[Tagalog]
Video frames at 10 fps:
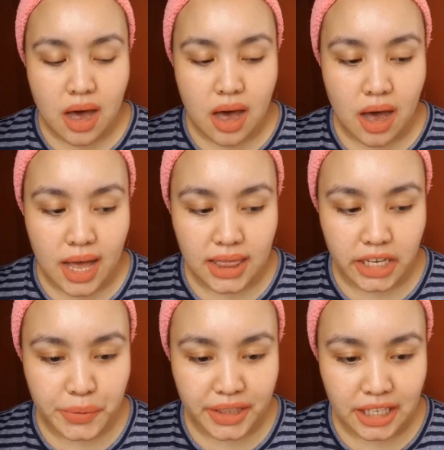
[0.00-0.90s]
uh,
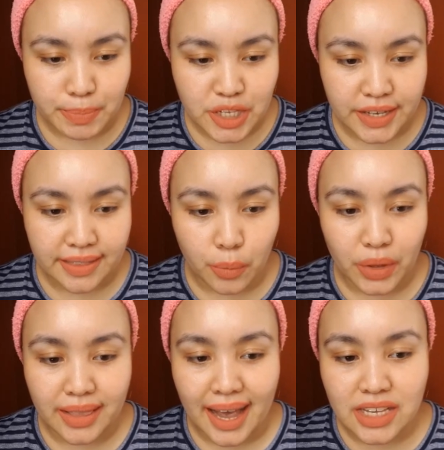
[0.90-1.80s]
liquid lipstick that
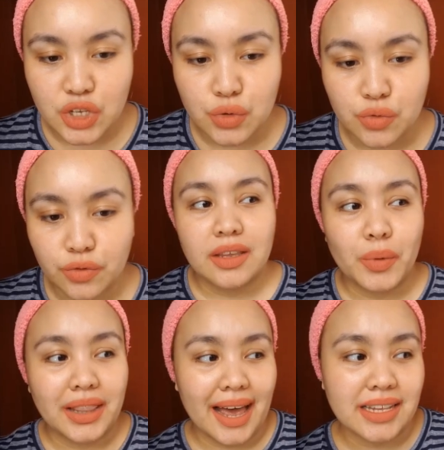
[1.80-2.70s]
will last you that
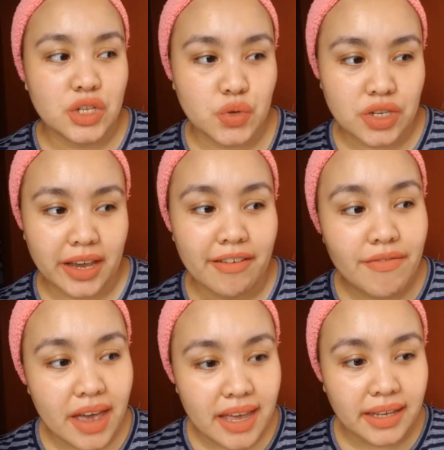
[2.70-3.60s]
will last you sa
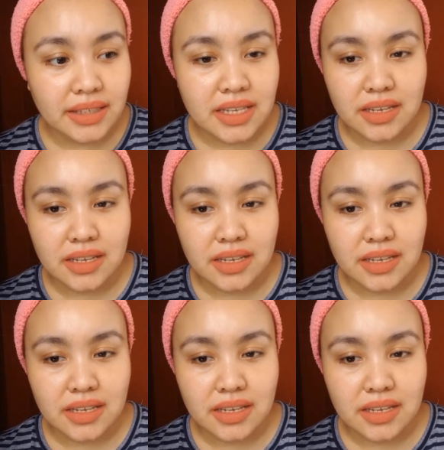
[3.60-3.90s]
events,